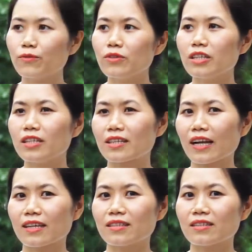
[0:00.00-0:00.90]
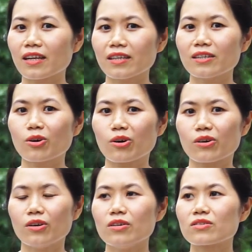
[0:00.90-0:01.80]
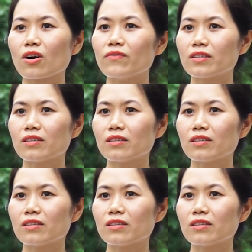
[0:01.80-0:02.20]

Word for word: phụ nữ hiện đại thời nay so với